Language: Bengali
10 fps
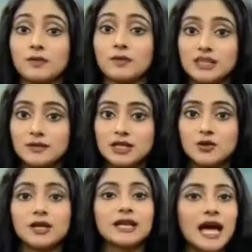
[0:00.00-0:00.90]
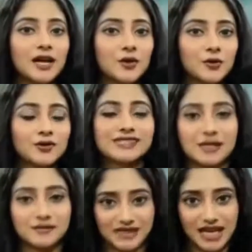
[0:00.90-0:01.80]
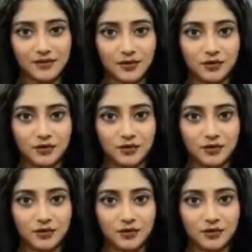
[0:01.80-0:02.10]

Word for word: বেশি বেশি করে লাইক করুন সাবস্ক্রাইব